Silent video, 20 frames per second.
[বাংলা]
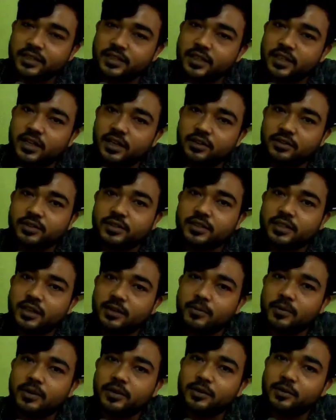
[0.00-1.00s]
সেটা হচ্ছে
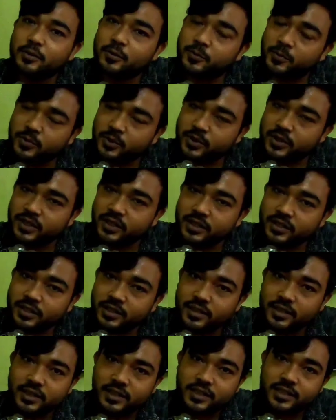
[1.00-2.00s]
আমার গোপ্রোতে
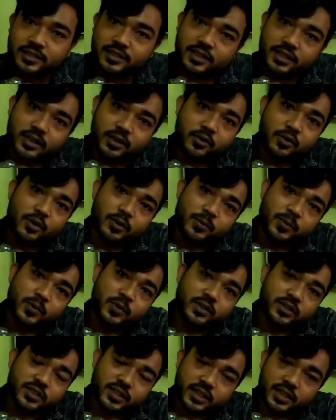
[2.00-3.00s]
সেটাও আমি
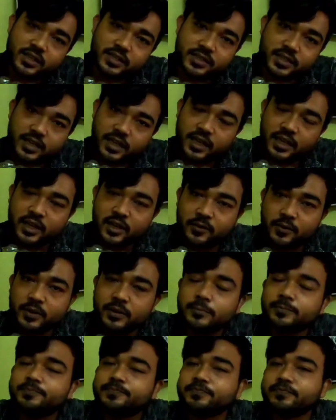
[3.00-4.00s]
মানুষের কাছ থেকেই নেওয়া